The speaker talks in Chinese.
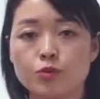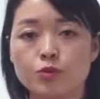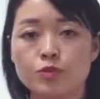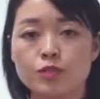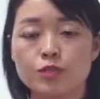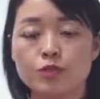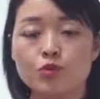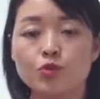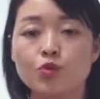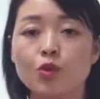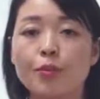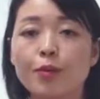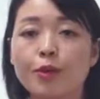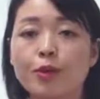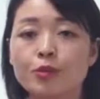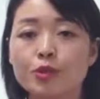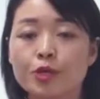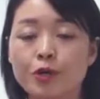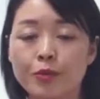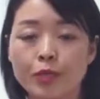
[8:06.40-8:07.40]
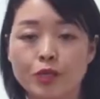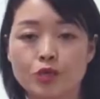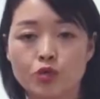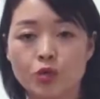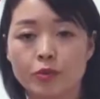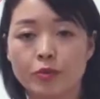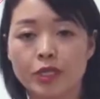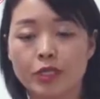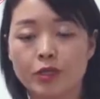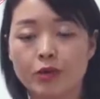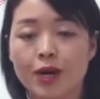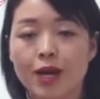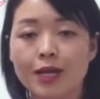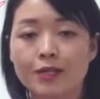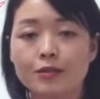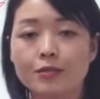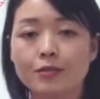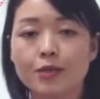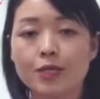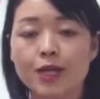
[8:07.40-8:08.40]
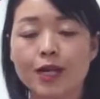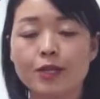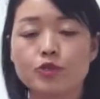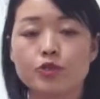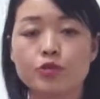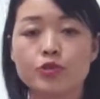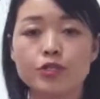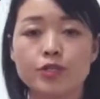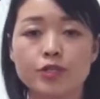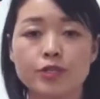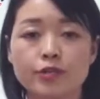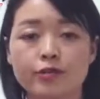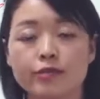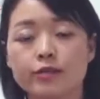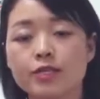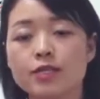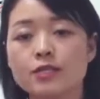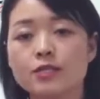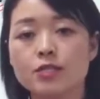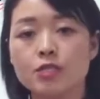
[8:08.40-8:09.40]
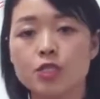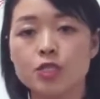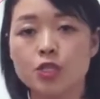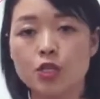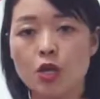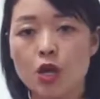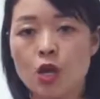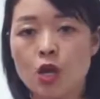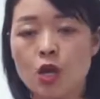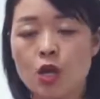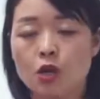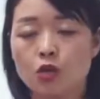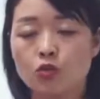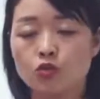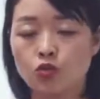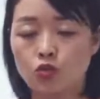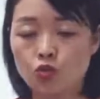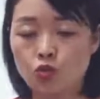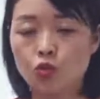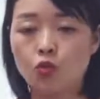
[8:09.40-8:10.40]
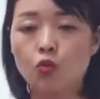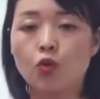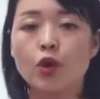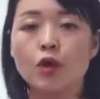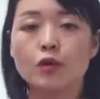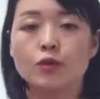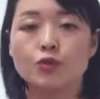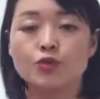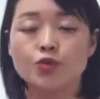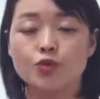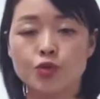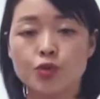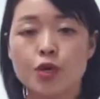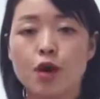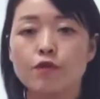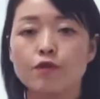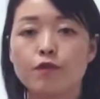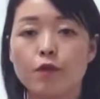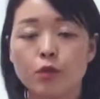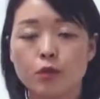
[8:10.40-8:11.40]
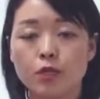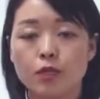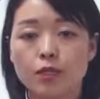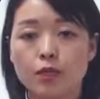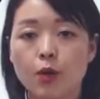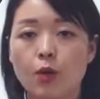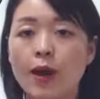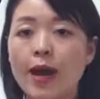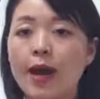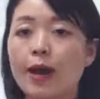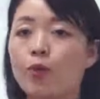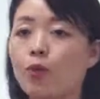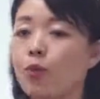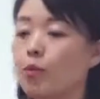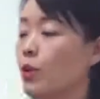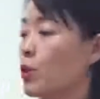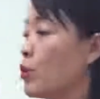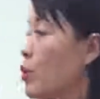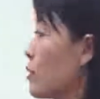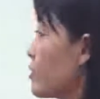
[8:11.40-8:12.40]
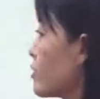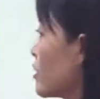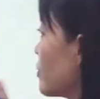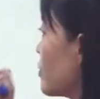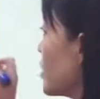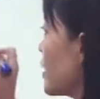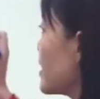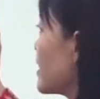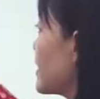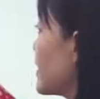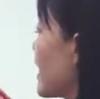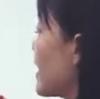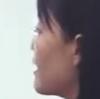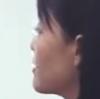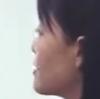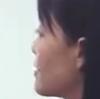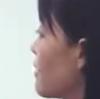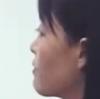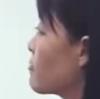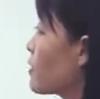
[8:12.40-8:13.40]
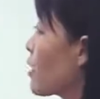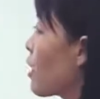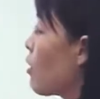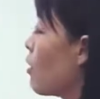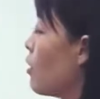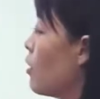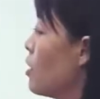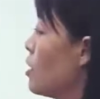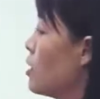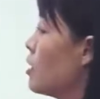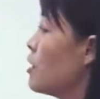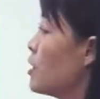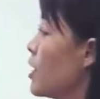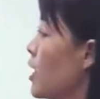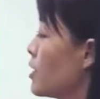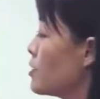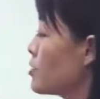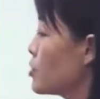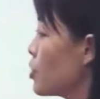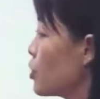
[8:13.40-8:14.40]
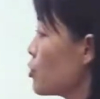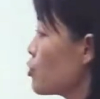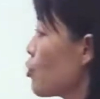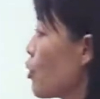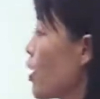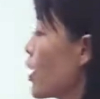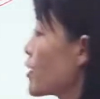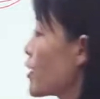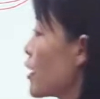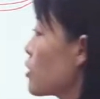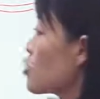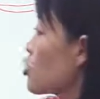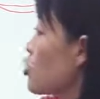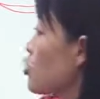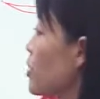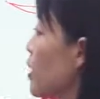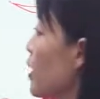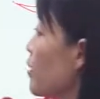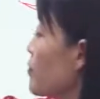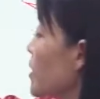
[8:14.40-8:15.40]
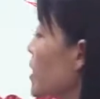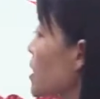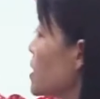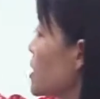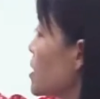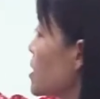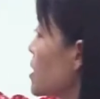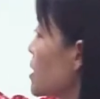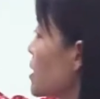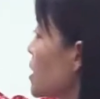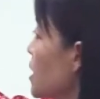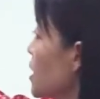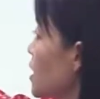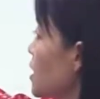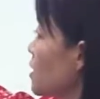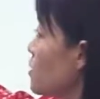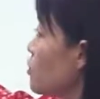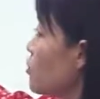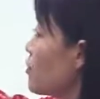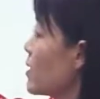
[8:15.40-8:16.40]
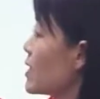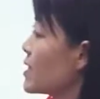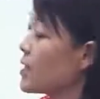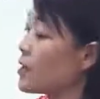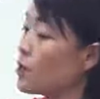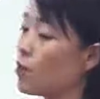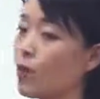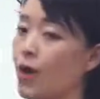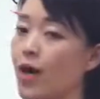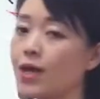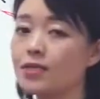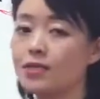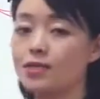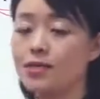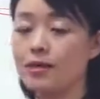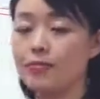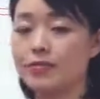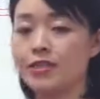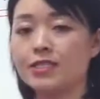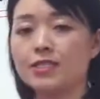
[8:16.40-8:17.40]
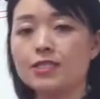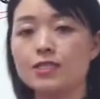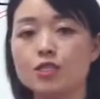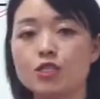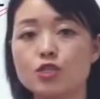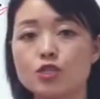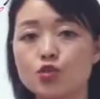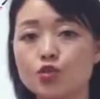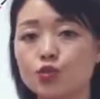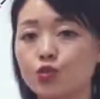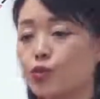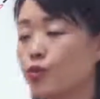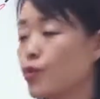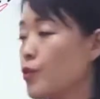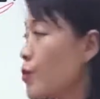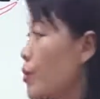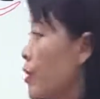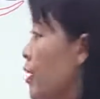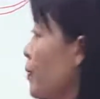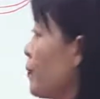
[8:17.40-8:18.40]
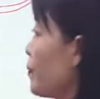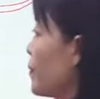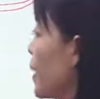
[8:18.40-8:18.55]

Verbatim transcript: 形容词如果没有特别说明的话，那么它就是肯定形式，如果需要否定的话，我们会特别给大家强调。那这句话当中呢，名词一后面接的哇，自然名词一是主语，